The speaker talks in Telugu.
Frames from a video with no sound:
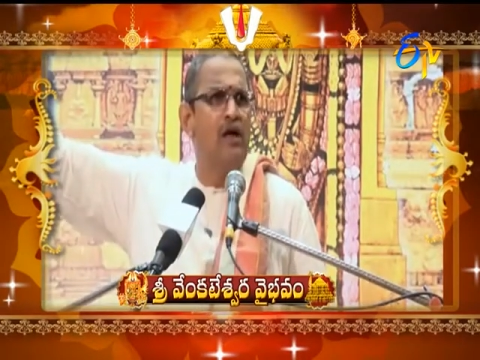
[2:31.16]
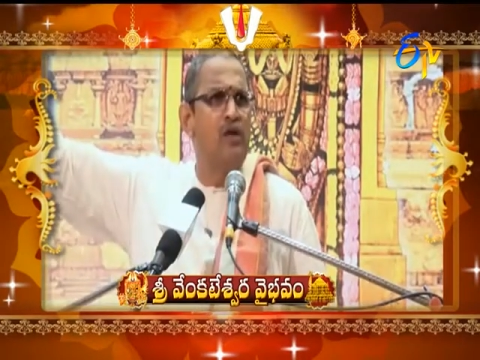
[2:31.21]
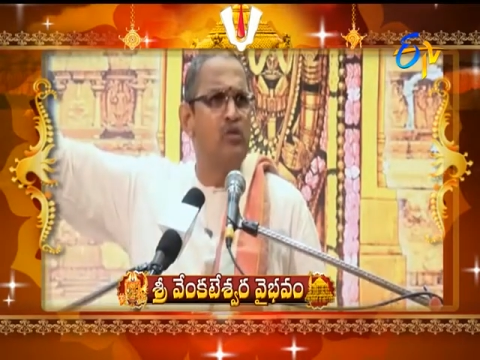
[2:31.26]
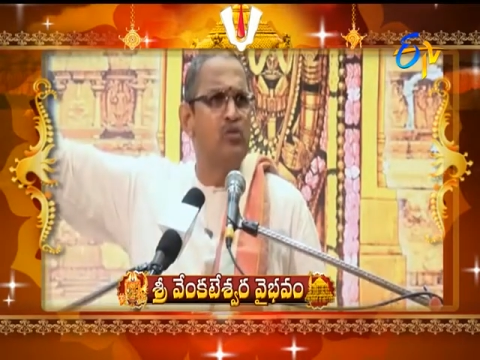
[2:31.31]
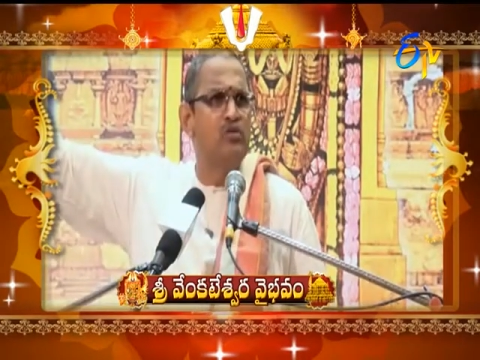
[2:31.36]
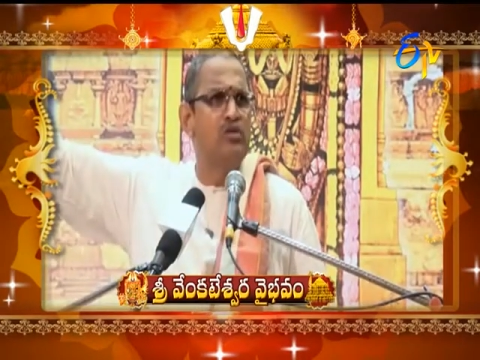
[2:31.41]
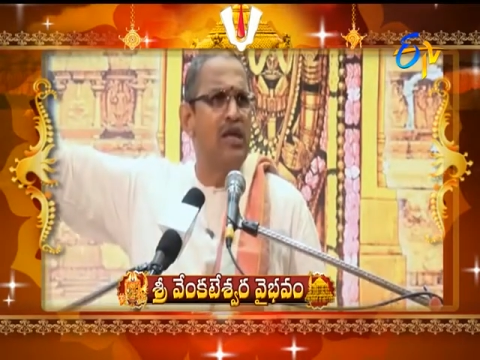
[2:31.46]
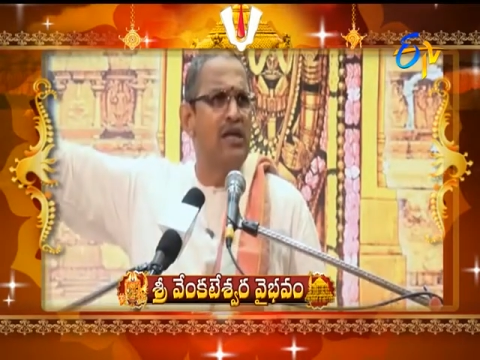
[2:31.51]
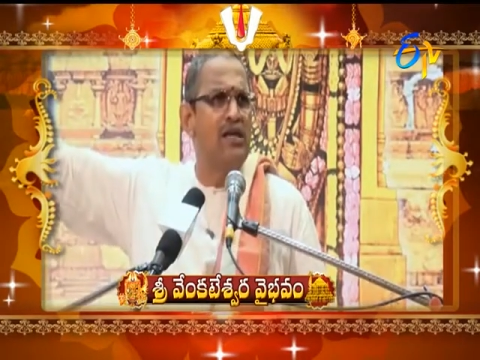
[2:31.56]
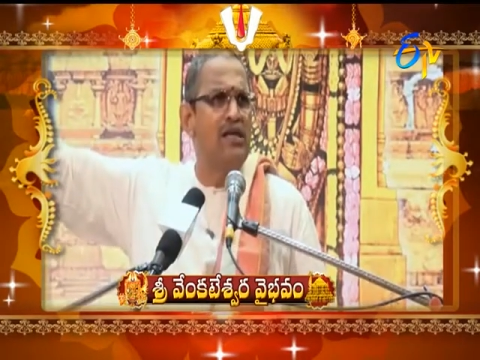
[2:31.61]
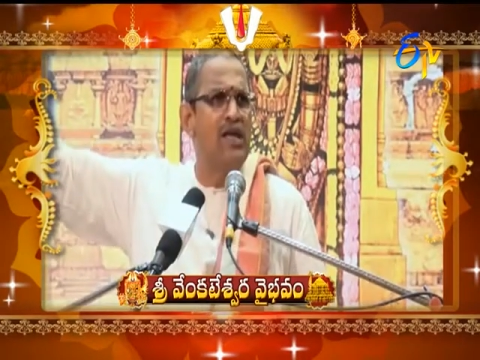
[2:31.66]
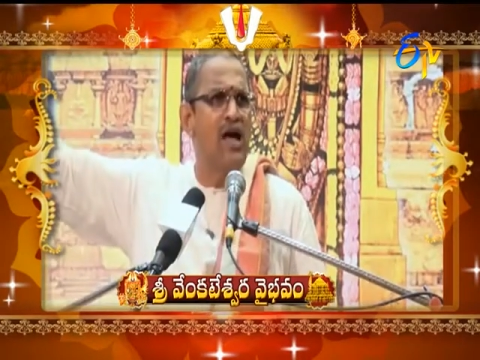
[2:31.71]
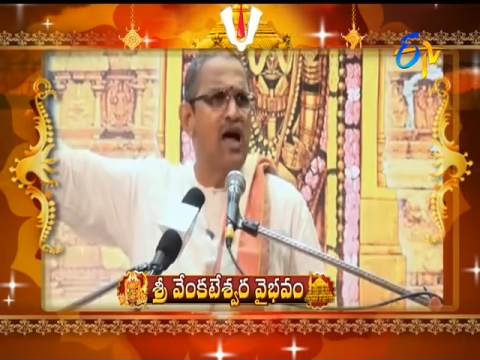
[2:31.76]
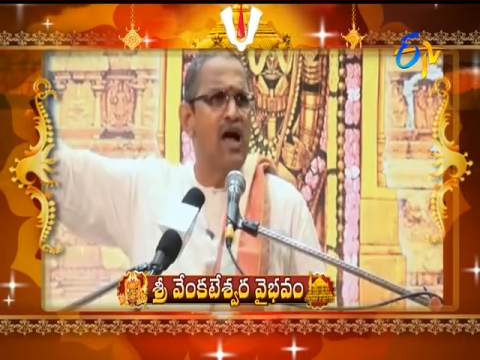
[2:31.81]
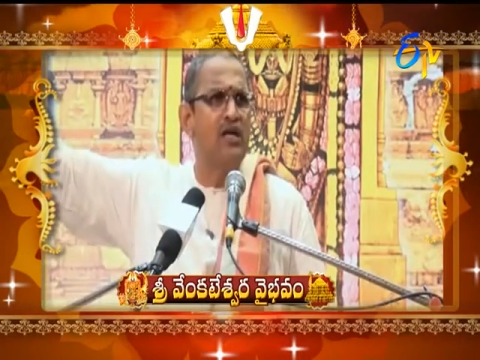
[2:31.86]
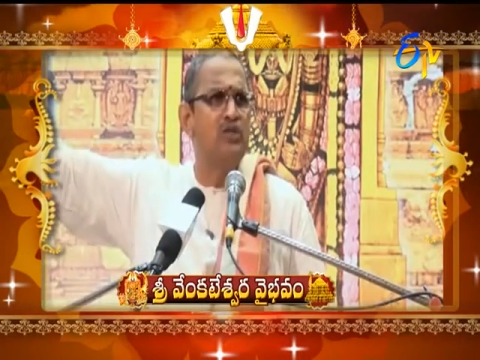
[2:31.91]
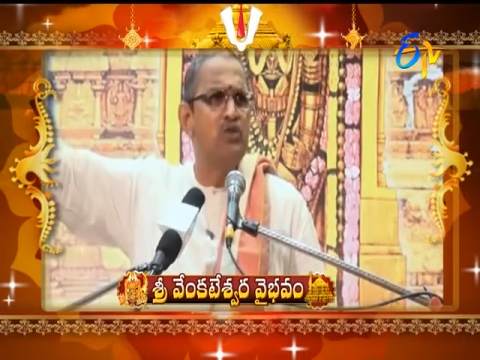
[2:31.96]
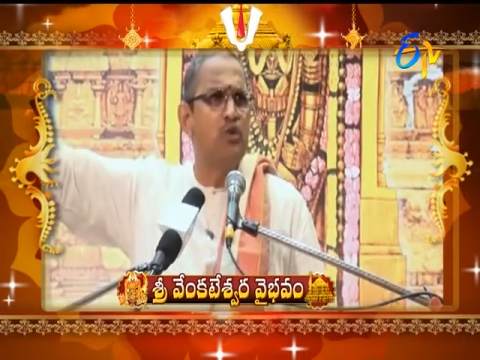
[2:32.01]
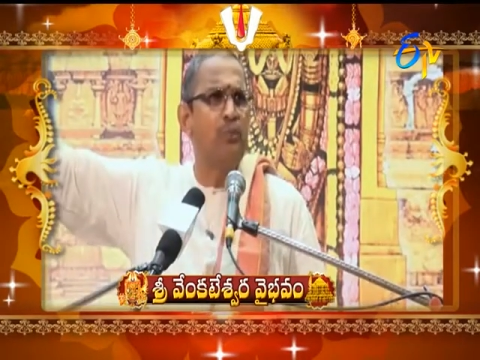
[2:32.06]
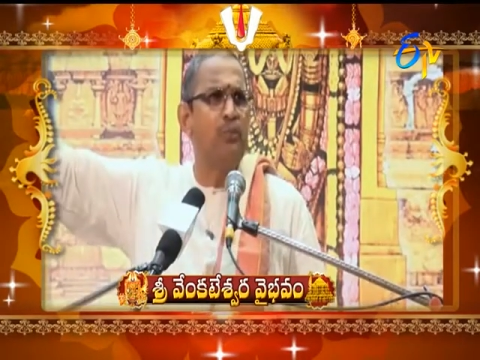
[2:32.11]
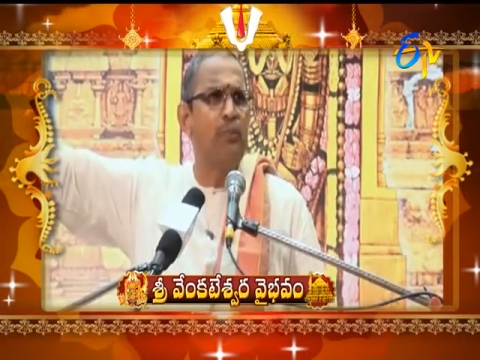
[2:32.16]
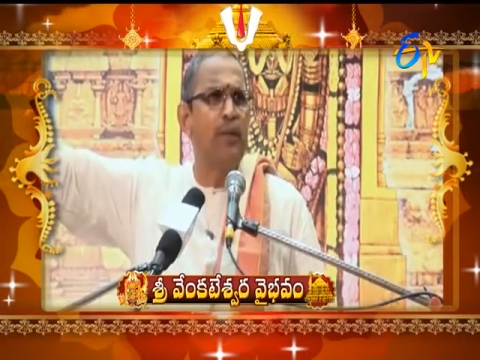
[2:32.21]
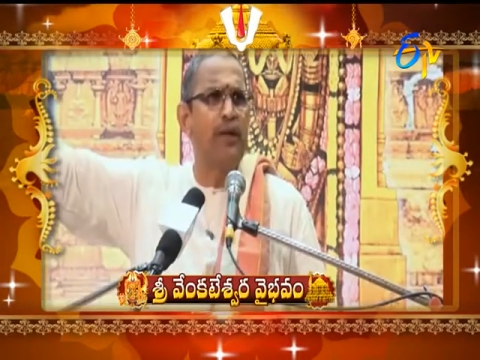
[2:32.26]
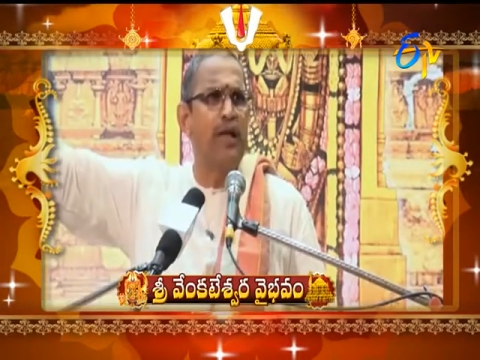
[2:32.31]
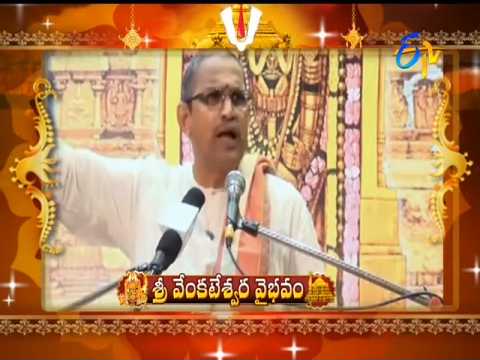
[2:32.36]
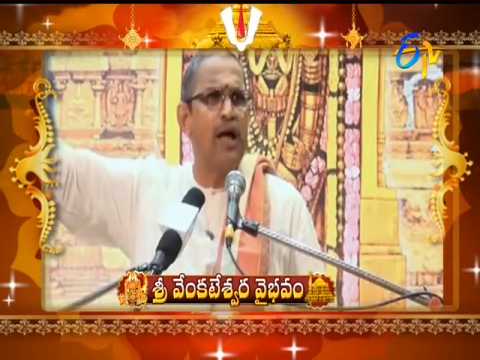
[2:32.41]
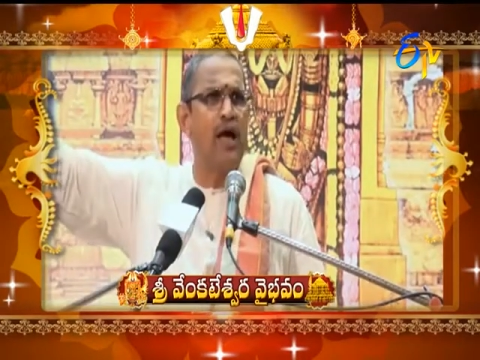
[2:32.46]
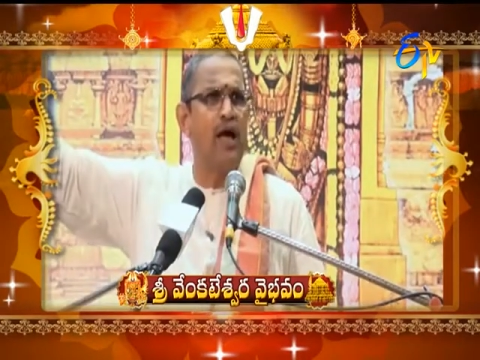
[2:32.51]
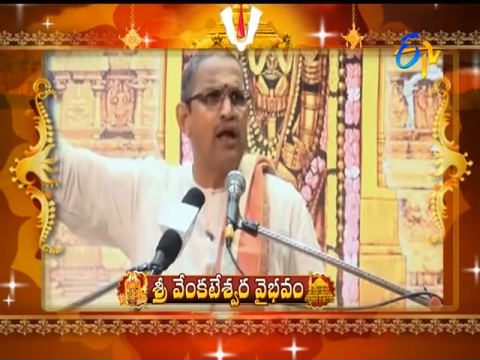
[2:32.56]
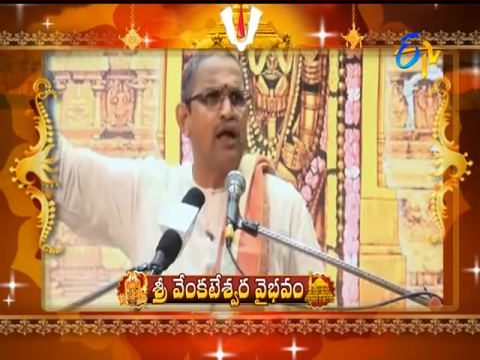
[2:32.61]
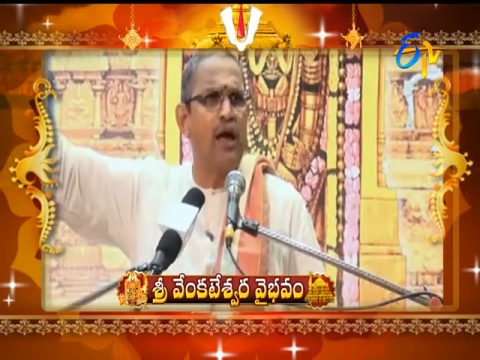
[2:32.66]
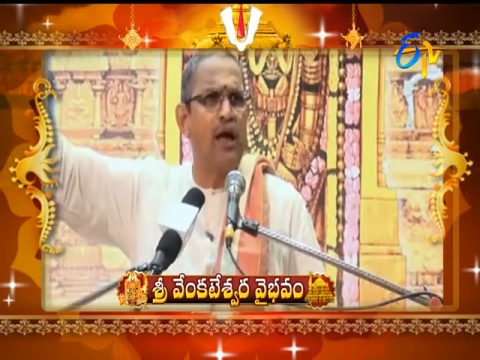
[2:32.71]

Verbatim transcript: కౌసల్యా సుప్రజా